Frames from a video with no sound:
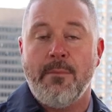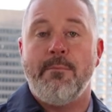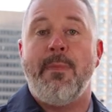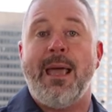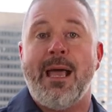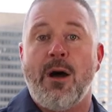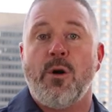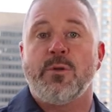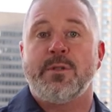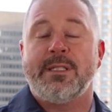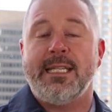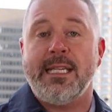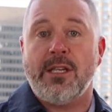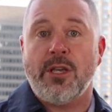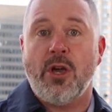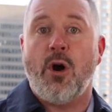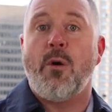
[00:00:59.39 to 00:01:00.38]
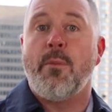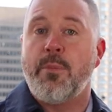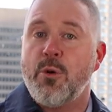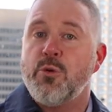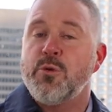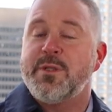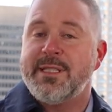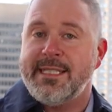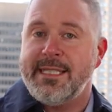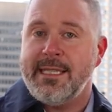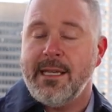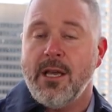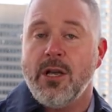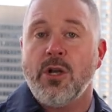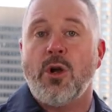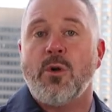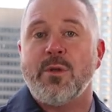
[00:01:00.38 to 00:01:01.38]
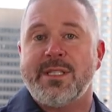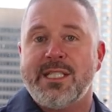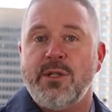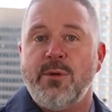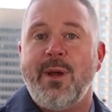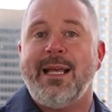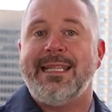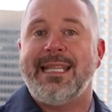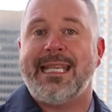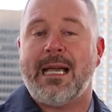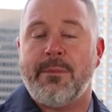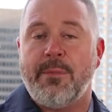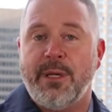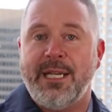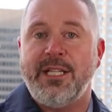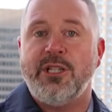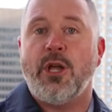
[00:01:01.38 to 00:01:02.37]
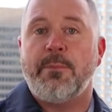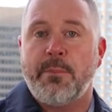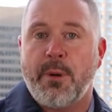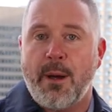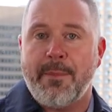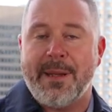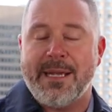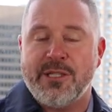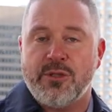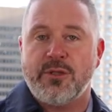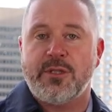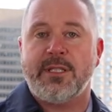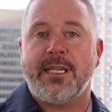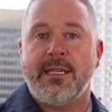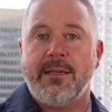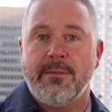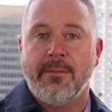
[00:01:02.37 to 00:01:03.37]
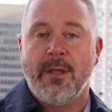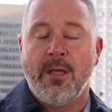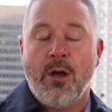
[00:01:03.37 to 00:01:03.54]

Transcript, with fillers: mais on sait qu'on peut aussi continuer à décarboner notre propre industrie.